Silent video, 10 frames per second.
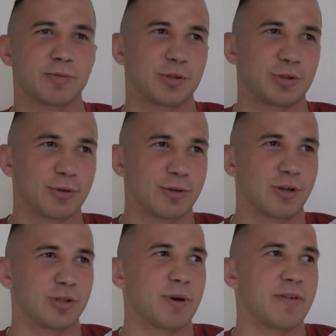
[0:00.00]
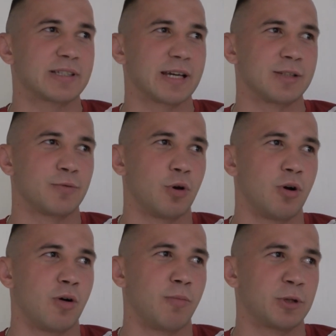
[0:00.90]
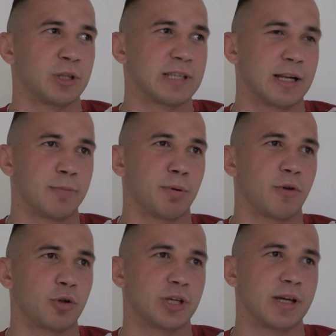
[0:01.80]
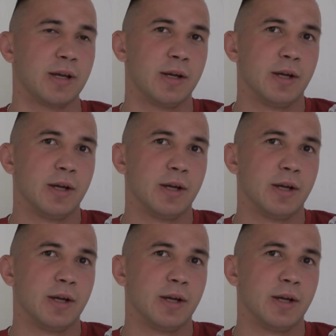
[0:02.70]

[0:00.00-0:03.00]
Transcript: coś rozmawiać z KSW o potencjalnym powrocie